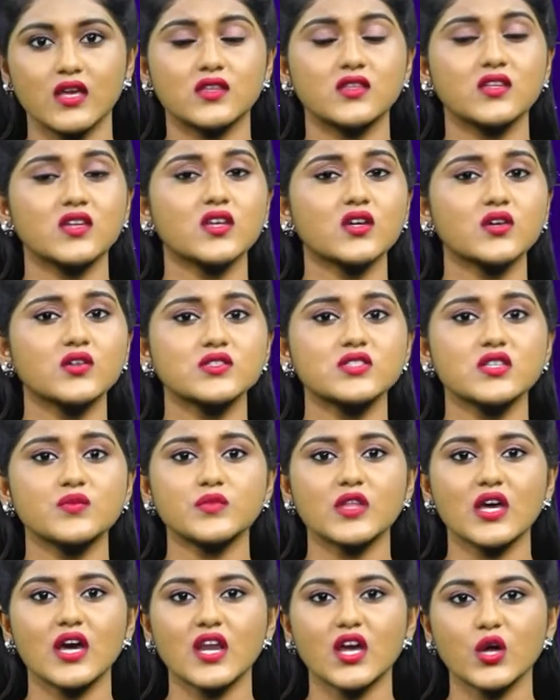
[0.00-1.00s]
దీనికోసం
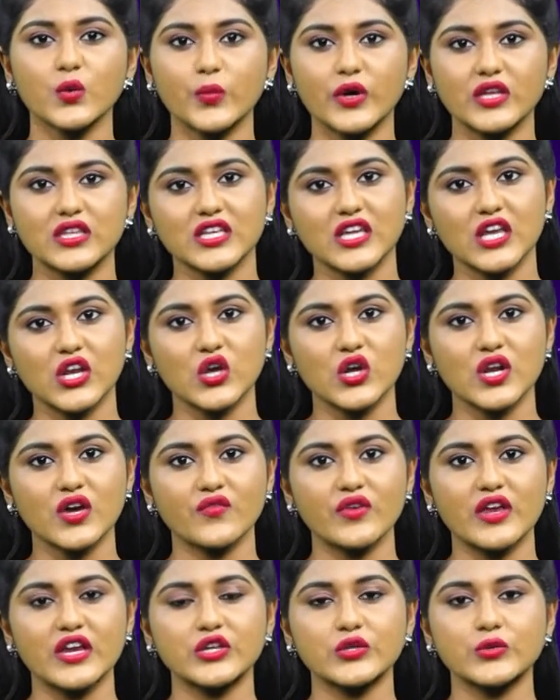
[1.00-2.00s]
తారక్ పది కిలోల
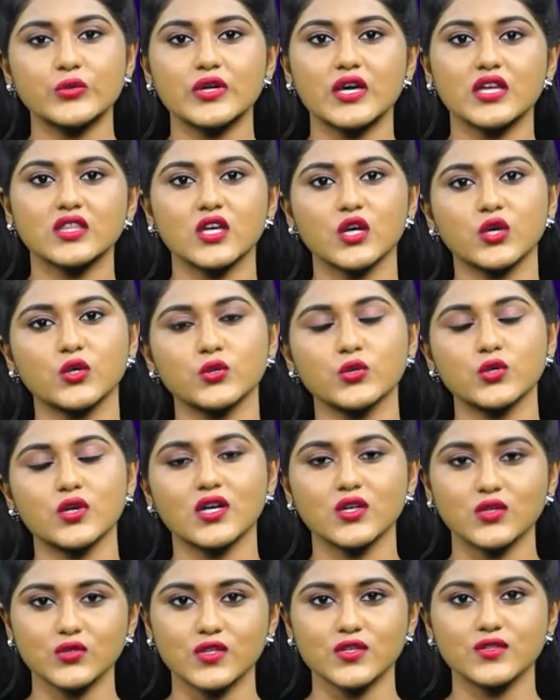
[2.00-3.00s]
వెయిట్ కూడా
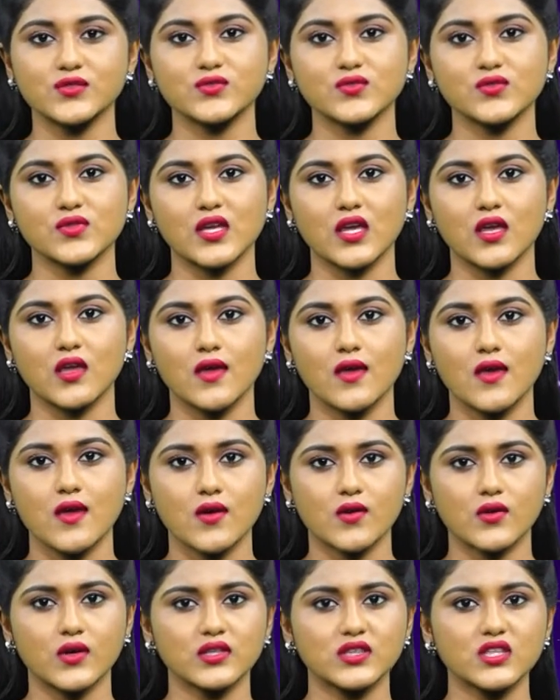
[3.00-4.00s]
తగ్గుతున్నట్టు తెలుస్తుంది
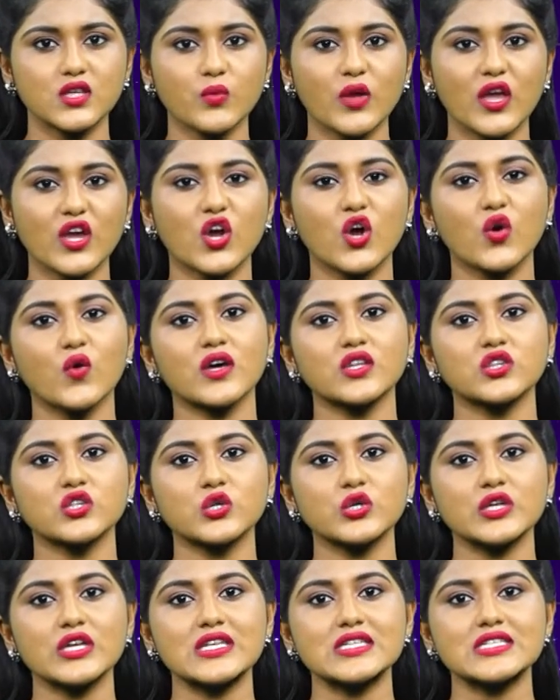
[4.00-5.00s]
కొత్త
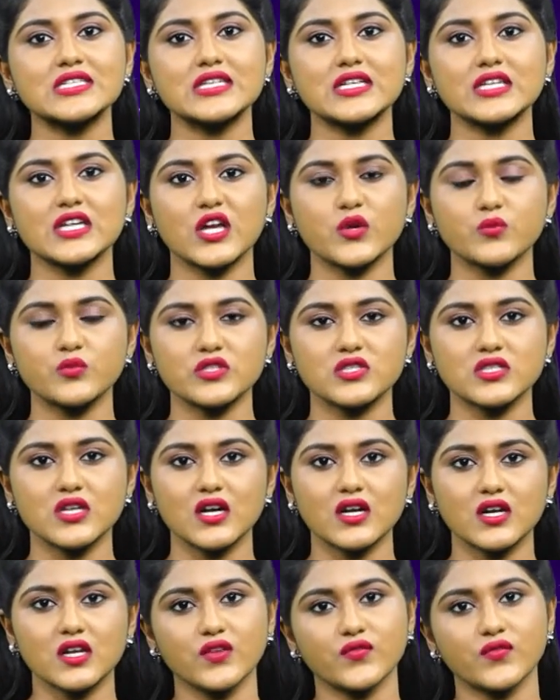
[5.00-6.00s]
మేకోవర్తో ఎన్టీఆర్
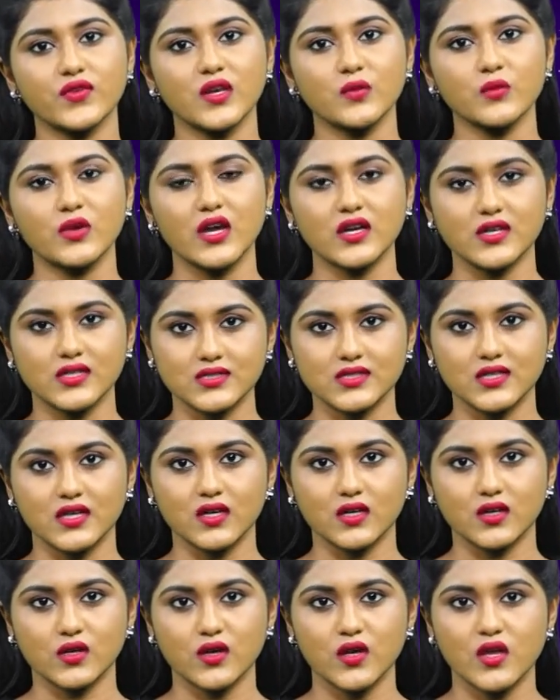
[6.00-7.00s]
కనిపిస్తాడని ఫిలిం నగర్
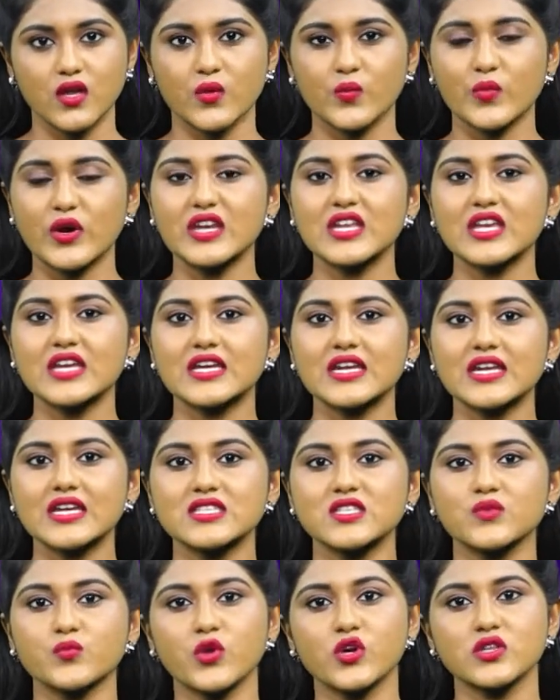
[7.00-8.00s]
టాక్ మరి ఈ
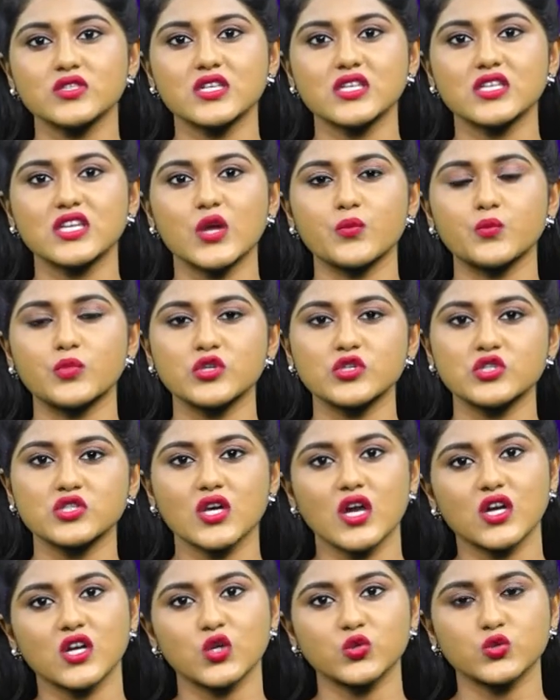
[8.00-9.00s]
క్రేజీ ప్రాజెక్ట్ ఎప్పుడు
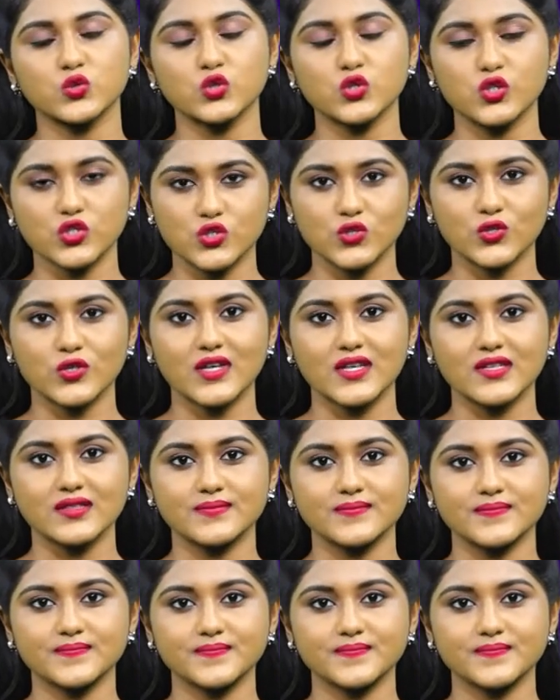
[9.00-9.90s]
స్టార్ట్ అవుతుందో చూడాలి